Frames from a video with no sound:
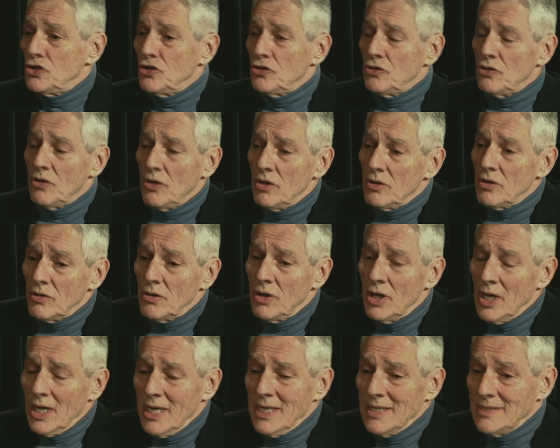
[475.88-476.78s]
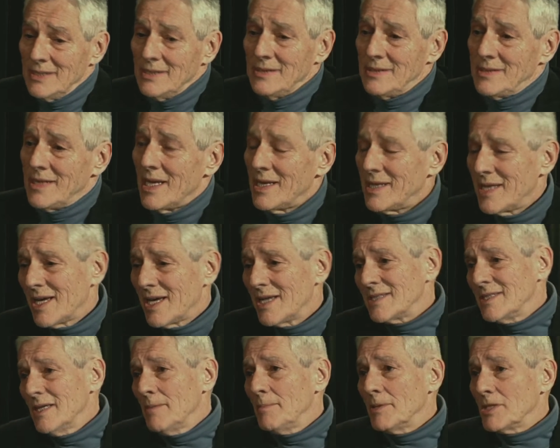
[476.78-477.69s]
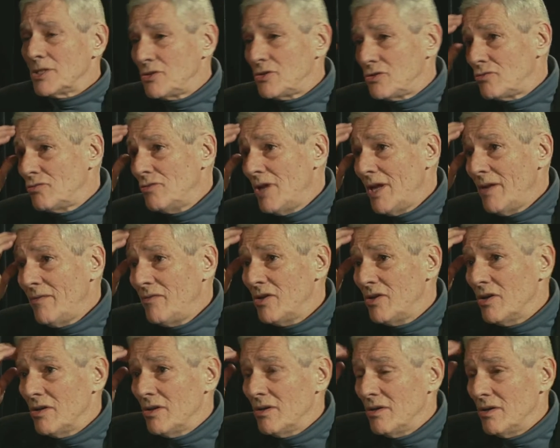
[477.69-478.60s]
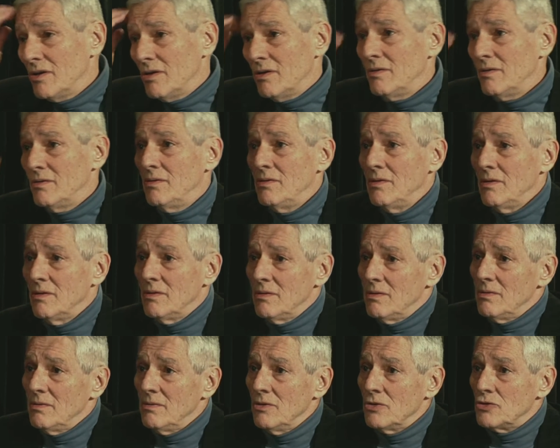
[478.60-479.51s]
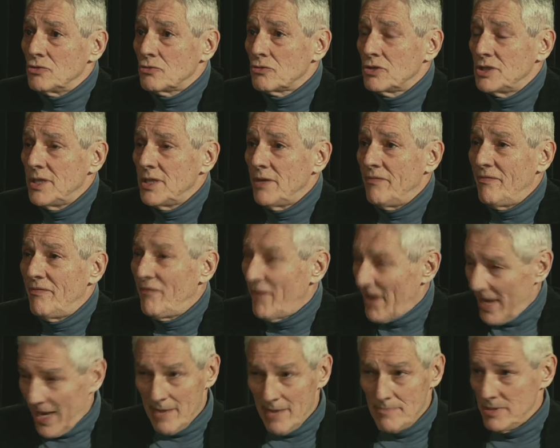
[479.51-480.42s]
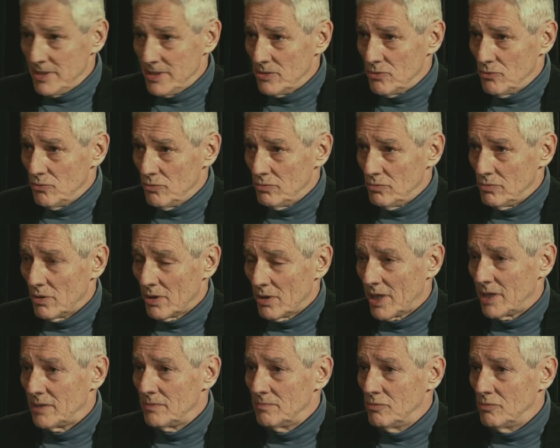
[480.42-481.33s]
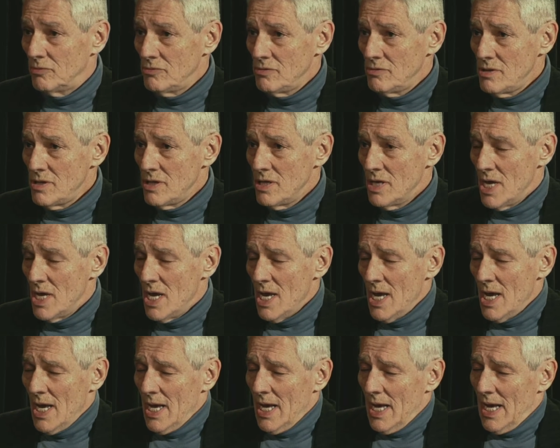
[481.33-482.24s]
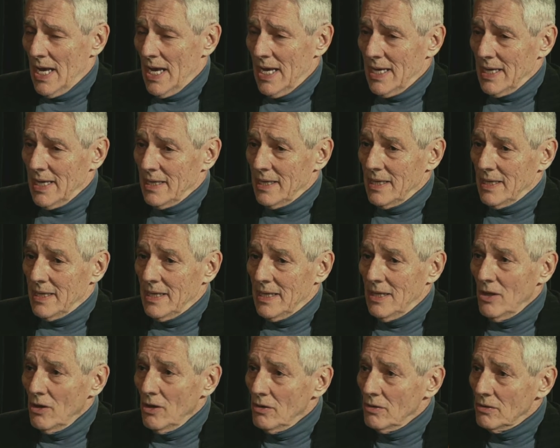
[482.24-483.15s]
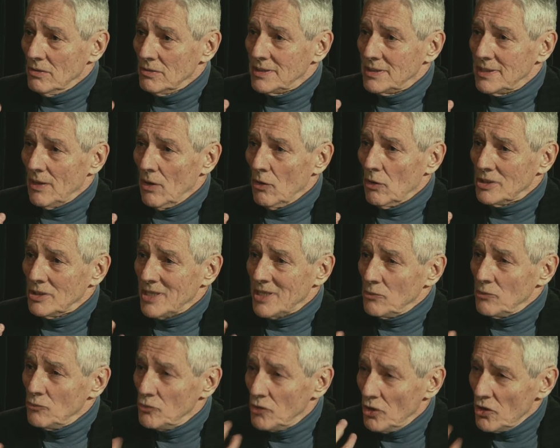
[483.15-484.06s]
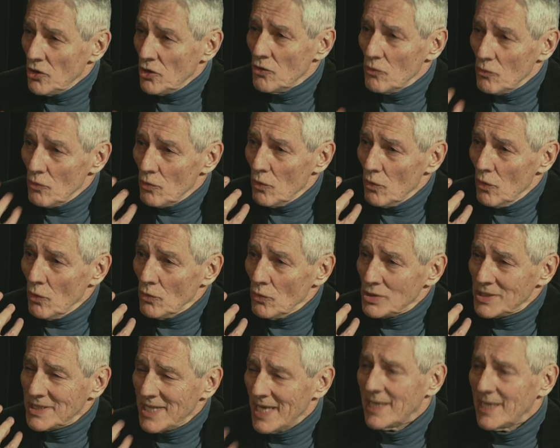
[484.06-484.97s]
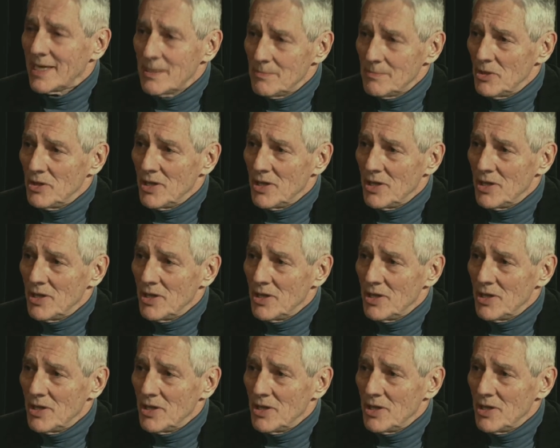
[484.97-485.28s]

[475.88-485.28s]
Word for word: Euh, c'est intéressant parce que tu soulèves le, succès faramineux de Red Bull. Et là, ça nous donne un, sacré